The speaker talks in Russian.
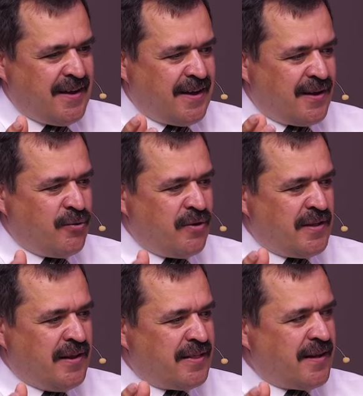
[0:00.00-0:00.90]

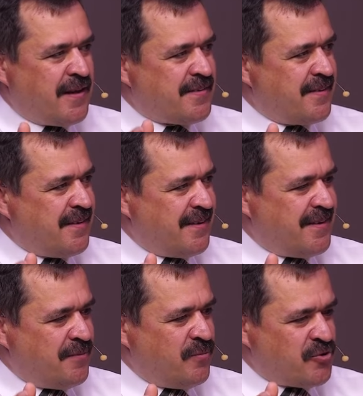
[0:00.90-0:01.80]
Какое для нас
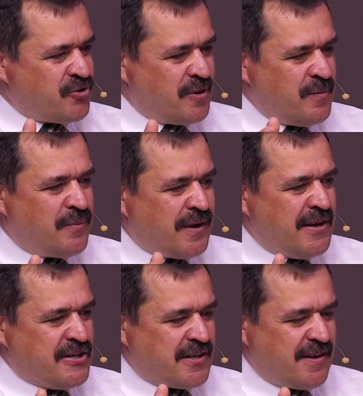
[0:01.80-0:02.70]
э, может иметь
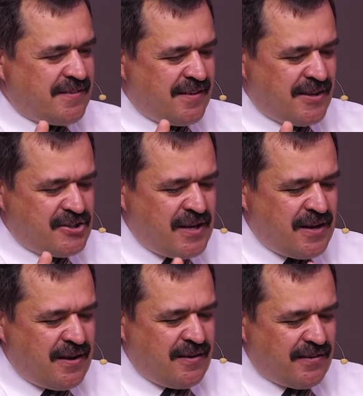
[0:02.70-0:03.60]
практическое
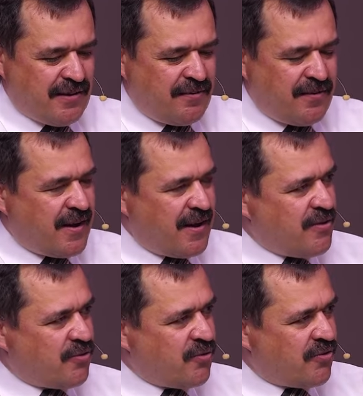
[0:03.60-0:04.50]
значение слова
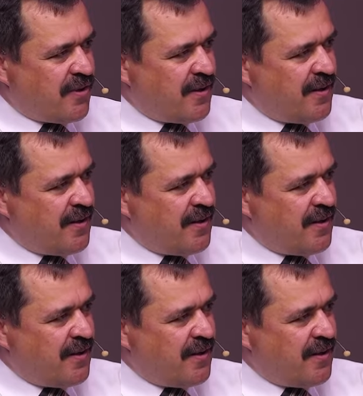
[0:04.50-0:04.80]
Иисуса